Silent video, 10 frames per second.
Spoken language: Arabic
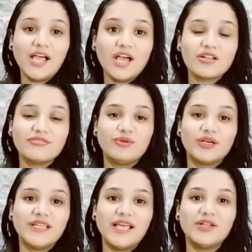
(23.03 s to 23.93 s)
اعرف
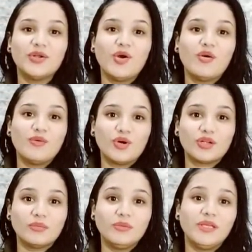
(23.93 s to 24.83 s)
وقتها ان هو
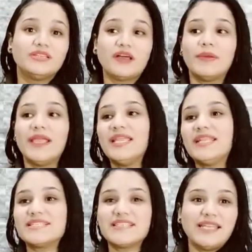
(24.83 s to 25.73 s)
مغرم بيك طب
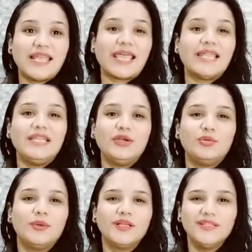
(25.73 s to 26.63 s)
احنا ازاي
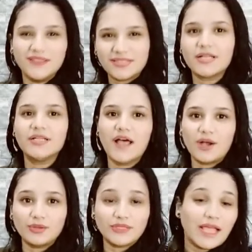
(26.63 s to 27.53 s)
نخليهم
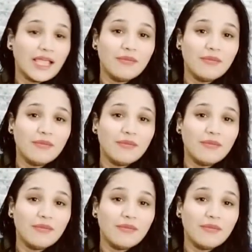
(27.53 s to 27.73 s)
يطلعوا ده